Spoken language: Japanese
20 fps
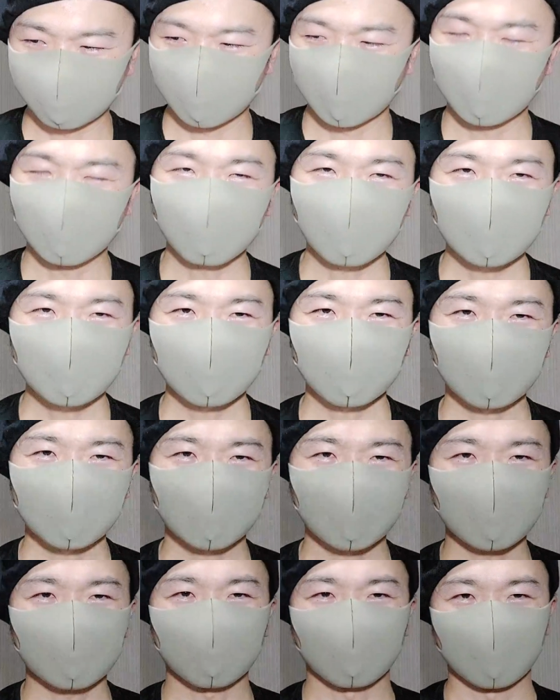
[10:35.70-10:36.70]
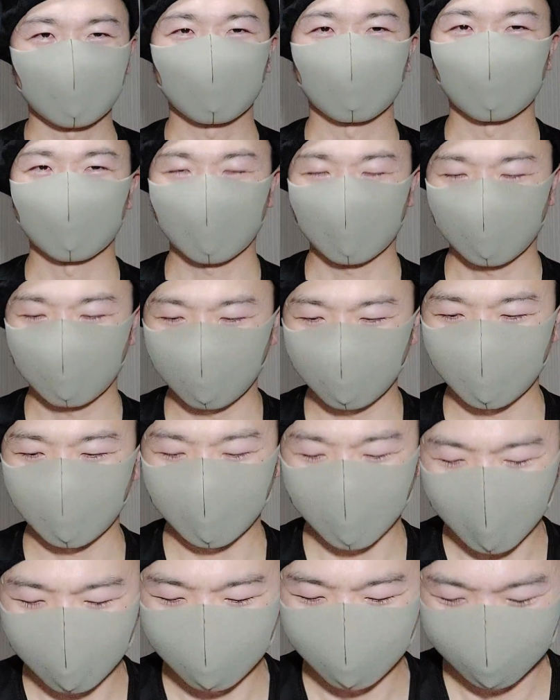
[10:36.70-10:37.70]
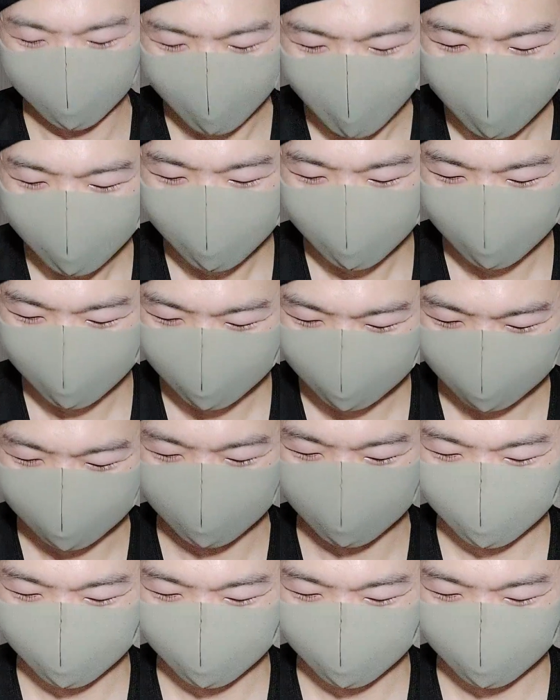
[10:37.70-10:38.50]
うん、暇つぶしなんですよね、女性にとっては多分ね。う